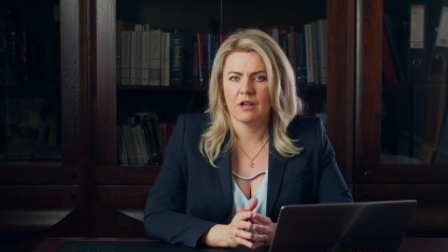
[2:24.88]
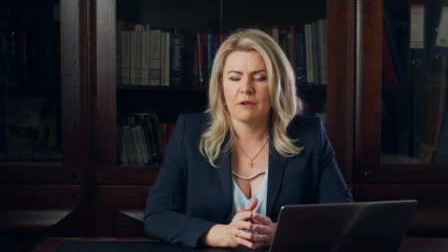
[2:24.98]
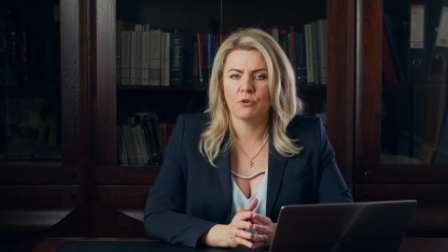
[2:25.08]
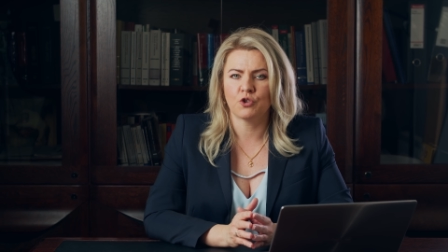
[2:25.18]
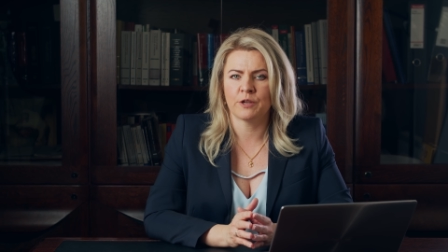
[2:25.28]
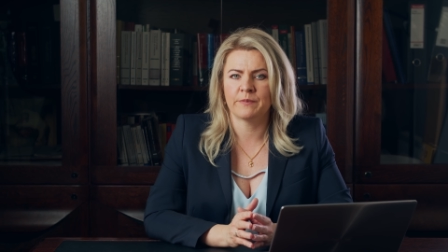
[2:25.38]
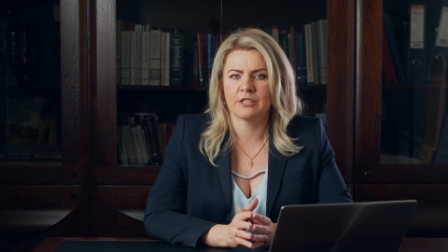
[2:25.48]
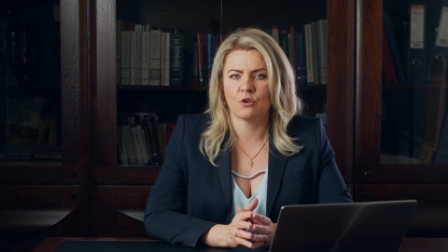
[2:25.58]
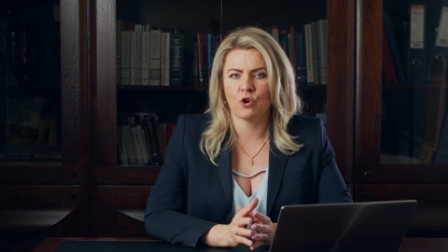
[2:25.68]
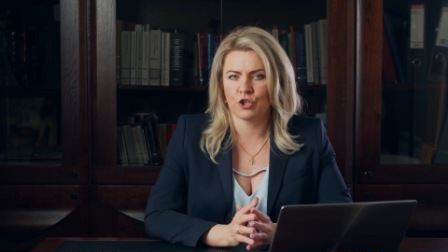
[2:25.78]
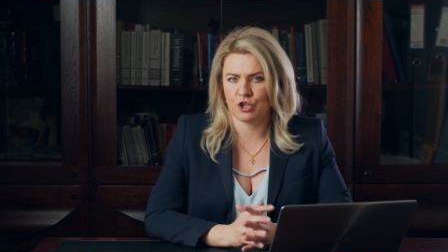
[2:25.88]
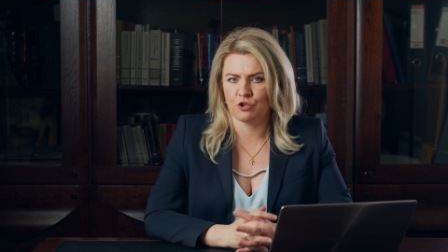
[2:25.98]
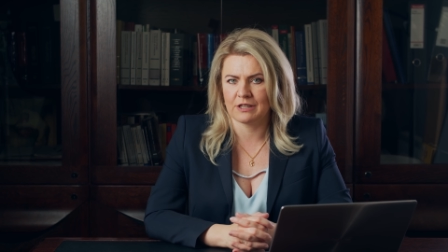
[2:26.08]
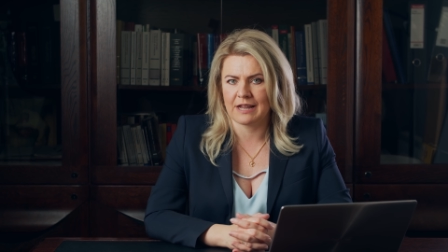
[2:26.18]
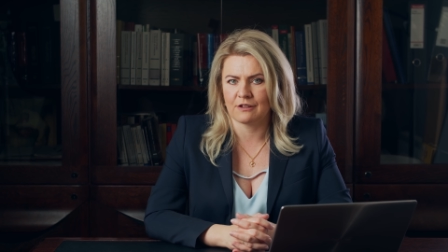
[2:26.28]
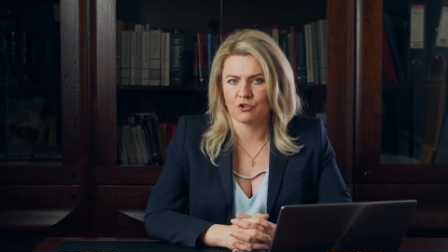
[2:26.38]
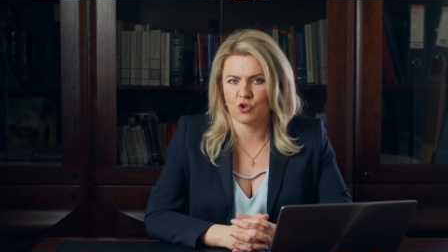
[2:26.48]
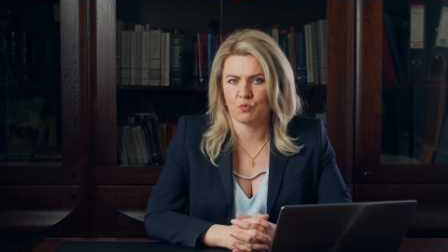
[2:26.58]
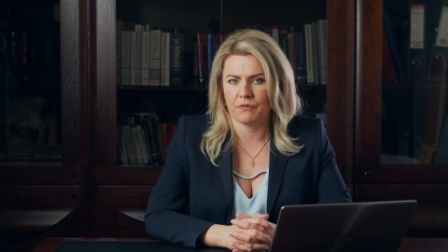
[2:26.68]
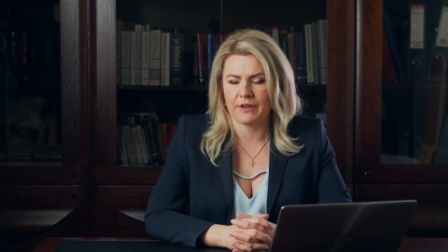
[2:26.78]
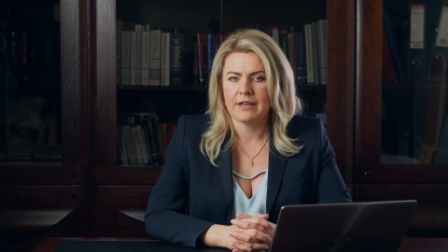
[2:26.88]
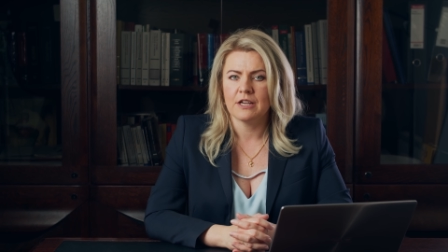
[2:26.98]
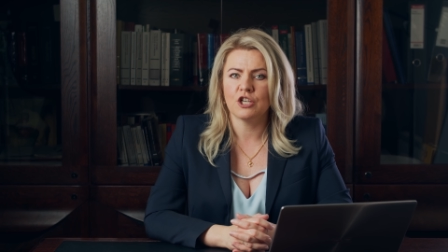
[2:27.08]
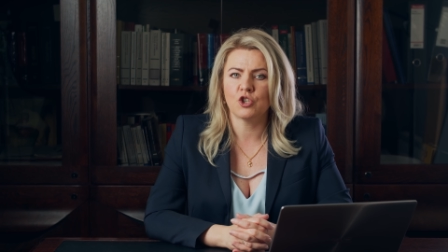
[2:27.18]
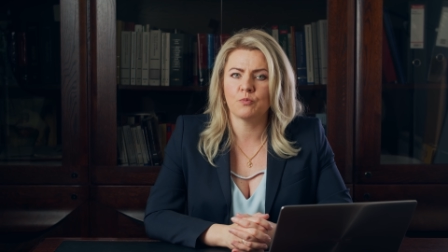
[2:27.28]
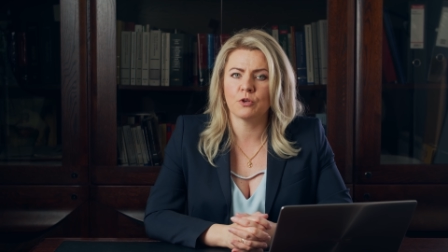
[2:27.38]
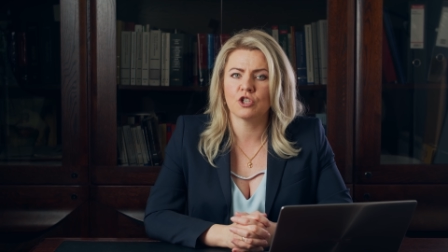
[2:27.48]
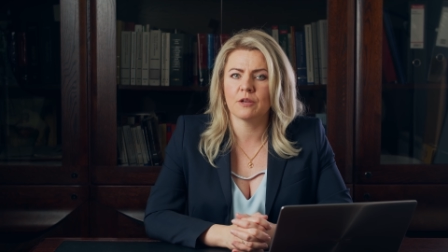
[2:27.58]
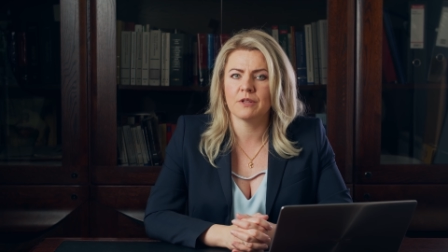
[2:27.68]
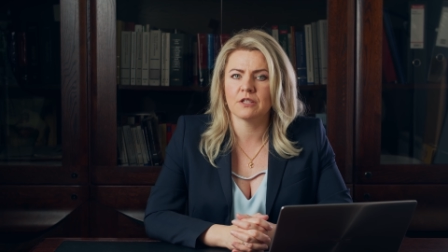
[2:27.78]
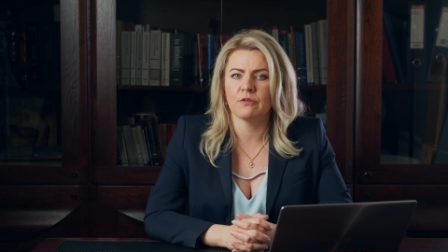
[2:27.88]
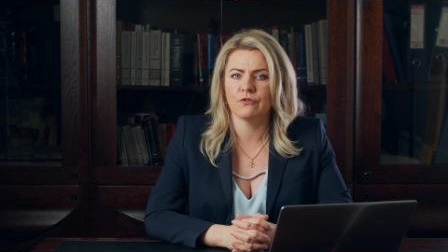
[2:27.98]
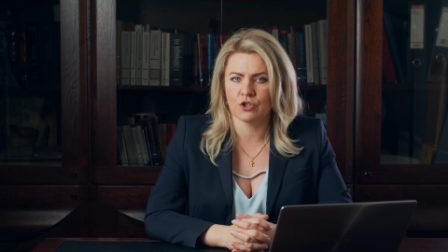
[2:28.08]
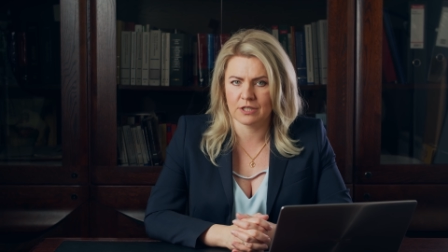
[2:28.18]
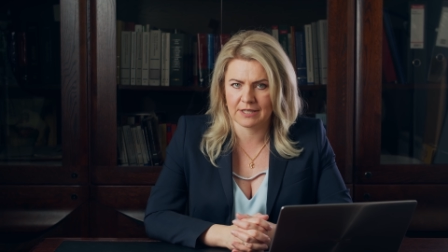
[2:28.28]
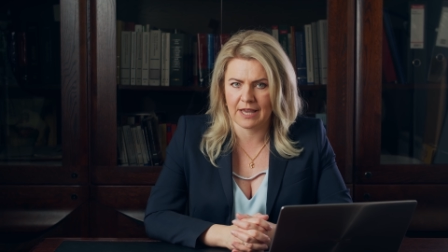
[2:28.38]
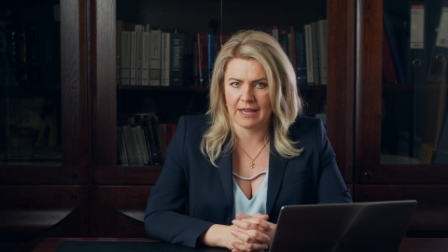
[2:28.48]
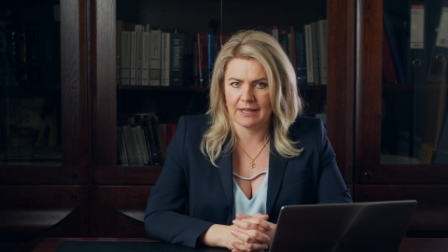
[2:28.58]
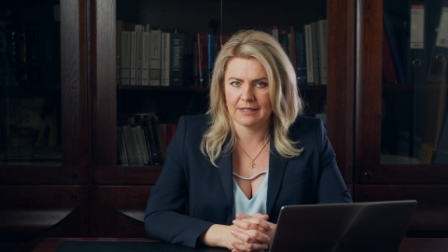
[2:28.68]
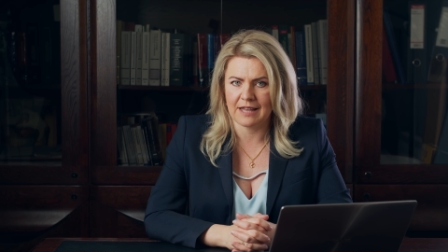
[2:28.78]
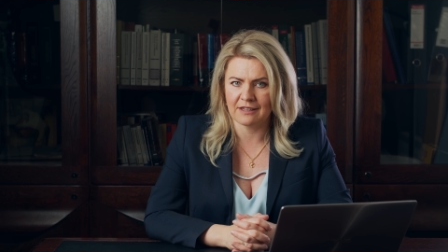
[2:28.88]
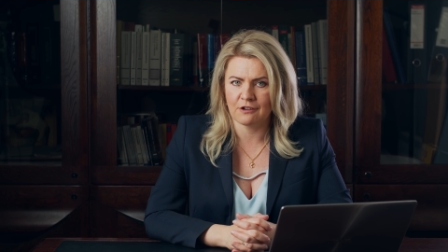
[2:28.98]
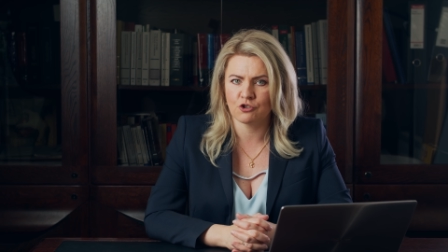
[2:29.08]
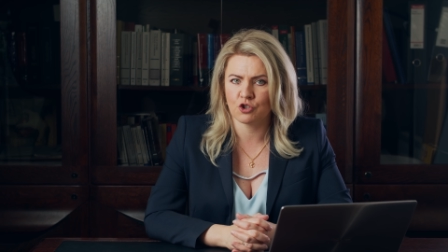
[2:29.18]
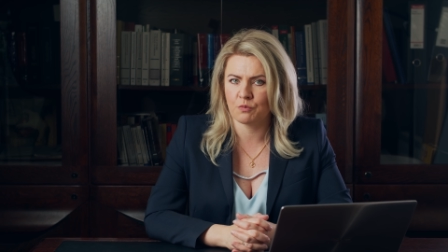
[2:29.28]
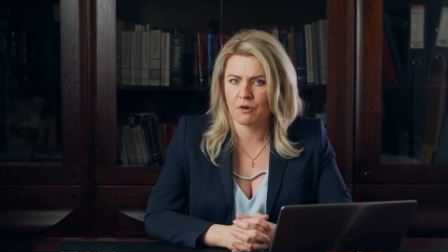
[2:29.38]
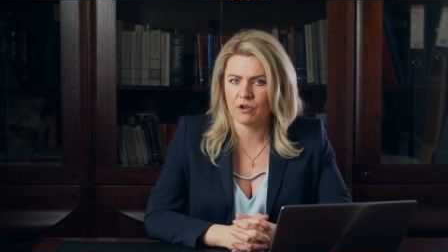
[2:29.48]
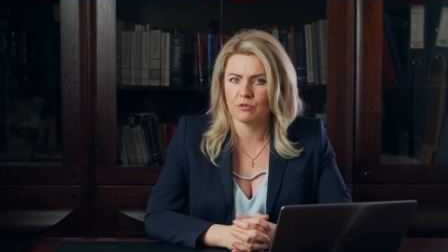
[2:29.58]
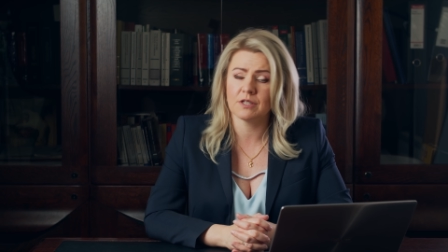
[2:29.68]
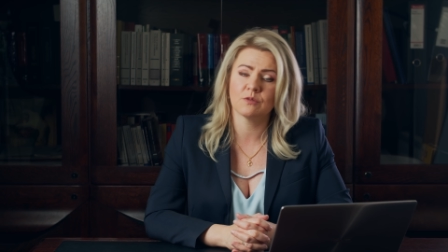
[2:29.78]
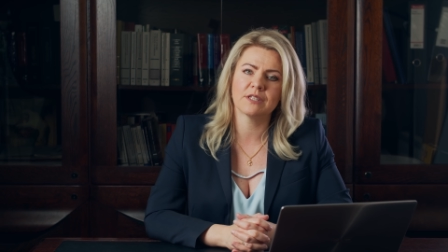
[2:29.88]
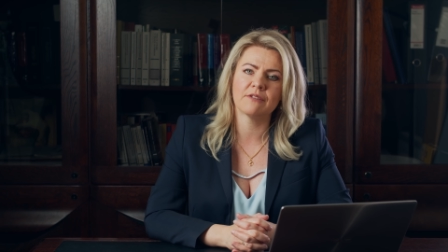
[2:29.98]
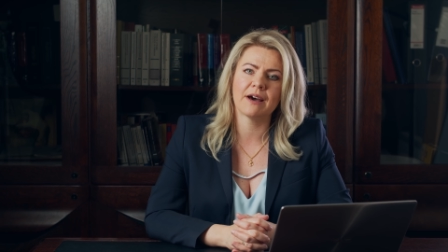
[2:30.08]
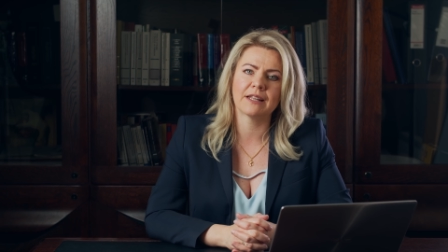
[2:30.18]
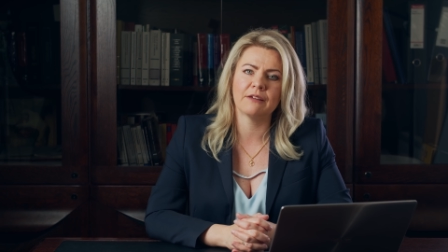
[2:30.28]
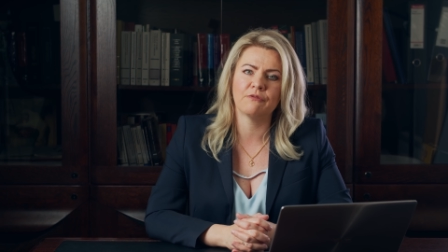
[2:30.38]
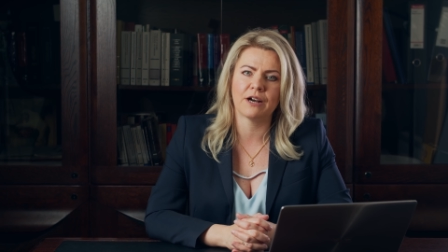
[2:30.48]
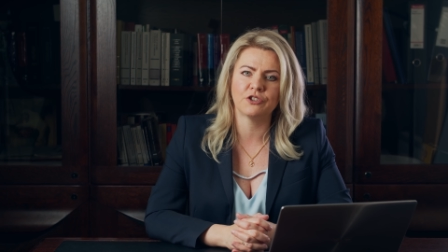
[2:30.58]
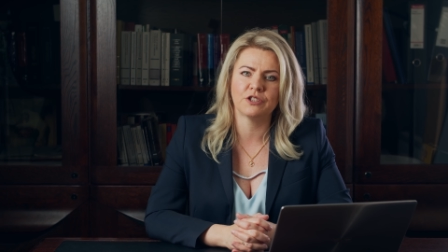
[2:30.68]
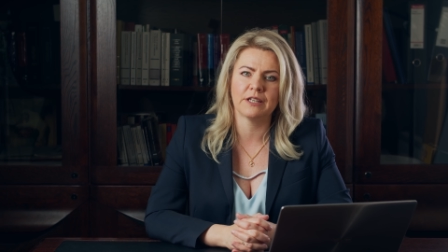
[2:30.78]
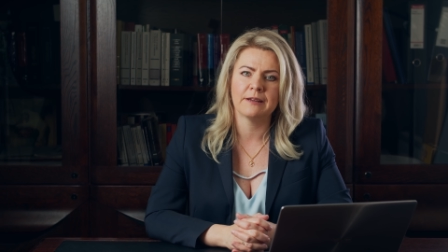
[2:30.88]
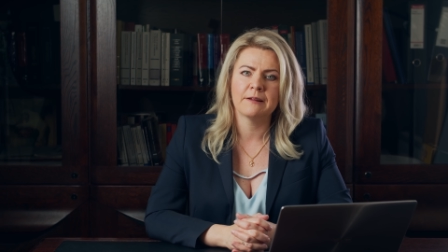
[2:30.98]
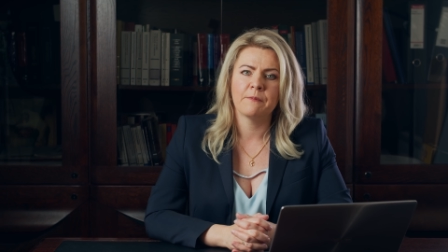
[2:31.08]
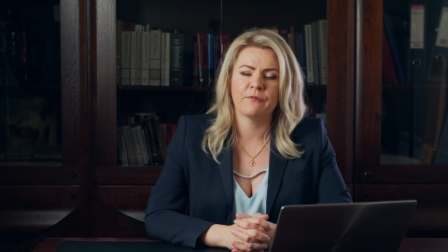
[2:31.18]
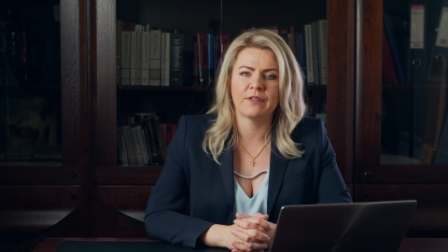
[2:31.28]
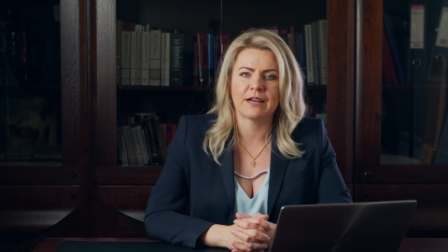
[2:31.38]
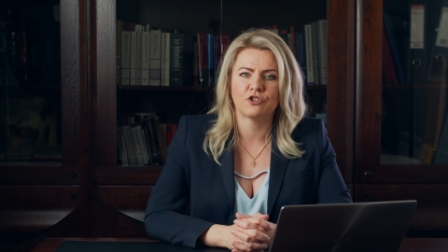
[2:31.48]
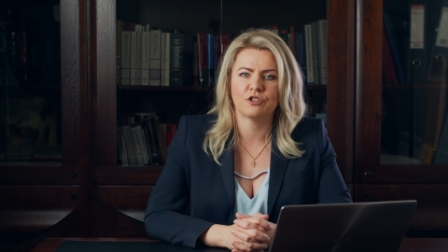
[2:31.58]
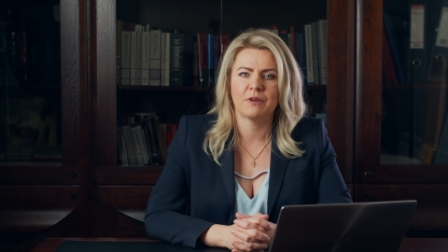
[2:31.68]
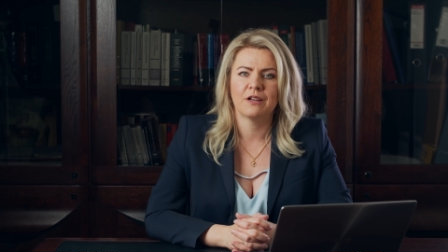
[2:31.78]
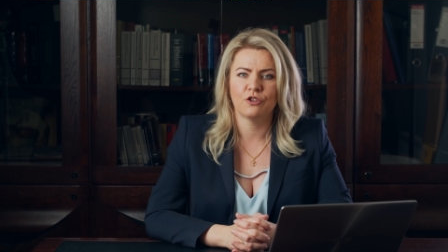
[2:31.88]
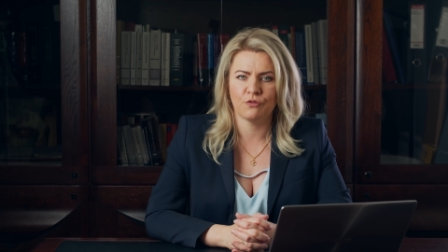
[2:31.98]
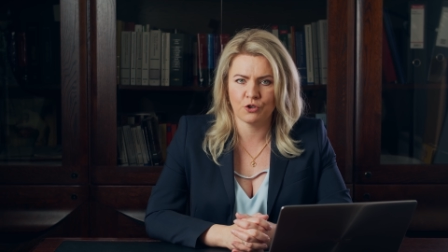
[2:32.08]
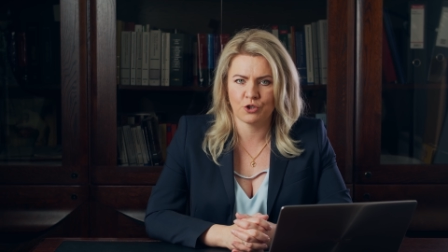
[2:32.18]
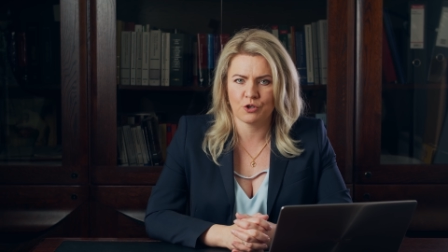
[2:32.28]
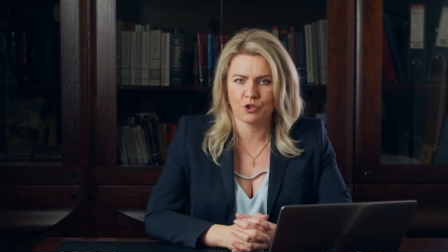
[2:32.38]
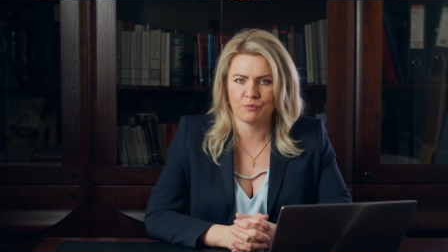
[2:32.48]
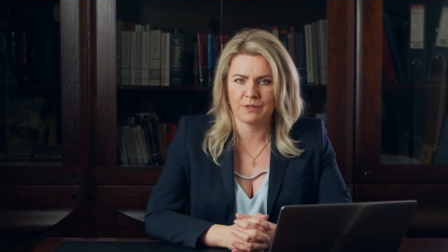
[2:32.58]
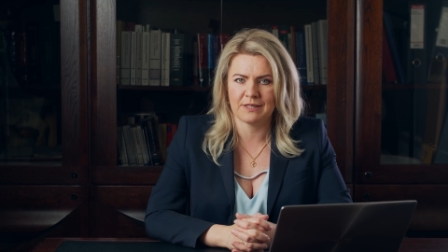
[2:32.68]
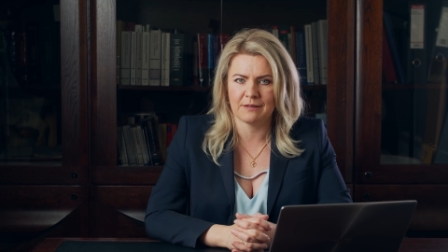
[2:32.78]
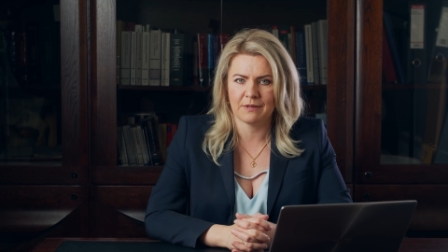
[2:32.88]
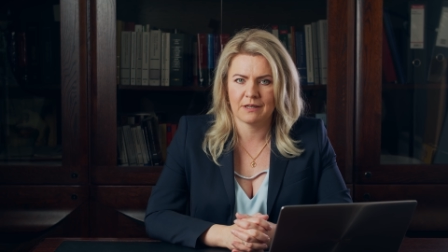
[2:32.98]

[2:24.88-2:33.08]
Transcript: potrzebne są określone dane osobowe i czy potrzebne są wszystkie dane osobowe, które są zawarte właśnie w naszym dowodzie osobistym.